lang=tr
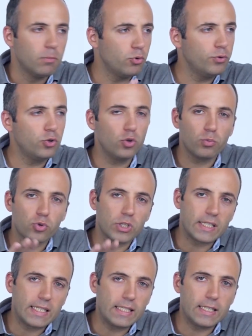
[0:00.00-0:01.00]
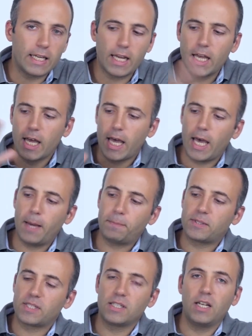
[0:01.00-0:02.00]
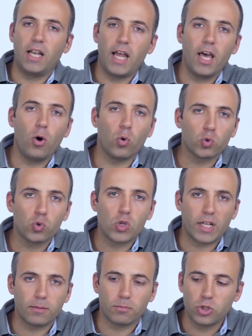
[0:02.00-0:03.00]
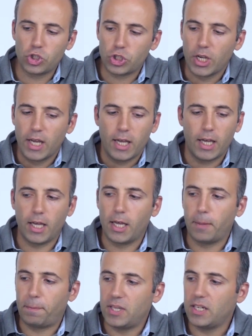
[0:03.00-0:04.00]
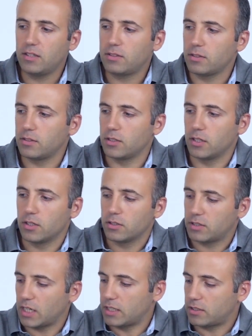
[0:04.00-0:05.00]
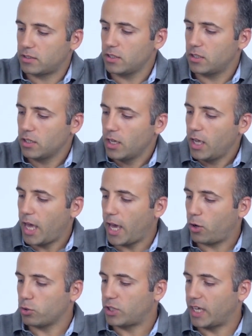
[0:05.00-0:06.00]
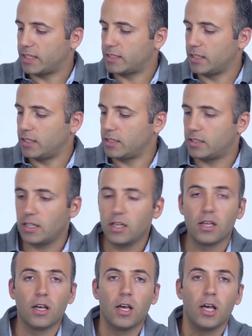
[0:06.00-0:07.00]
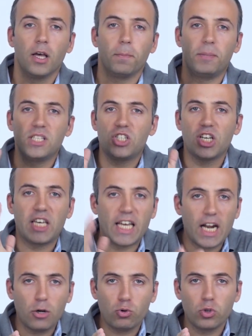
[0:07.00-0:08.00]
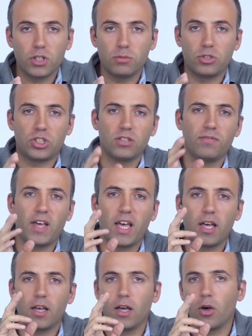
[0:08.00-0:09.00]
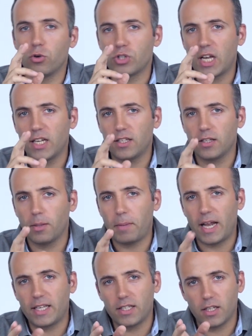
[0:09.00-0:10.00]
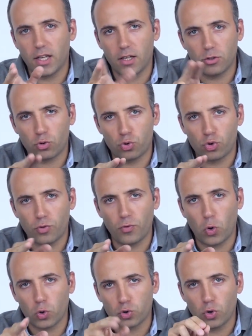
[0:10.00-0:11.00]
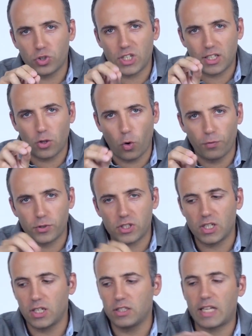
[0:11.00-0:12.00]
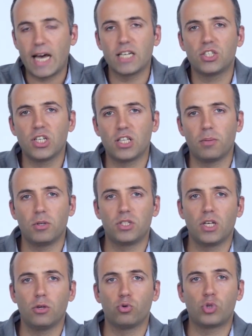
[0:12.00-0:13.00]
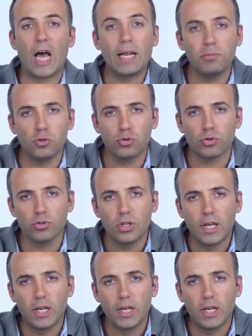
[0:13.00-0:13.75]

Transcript: Bu videomuzda sizlere Epson L3060 e, printer'ını tanıttık. EcoTank serisi. Bizce genel kullanım için ve özellikle de belki de küçük ve orta ölçekli ofislerin tercih edebileceği güzel bir ürün.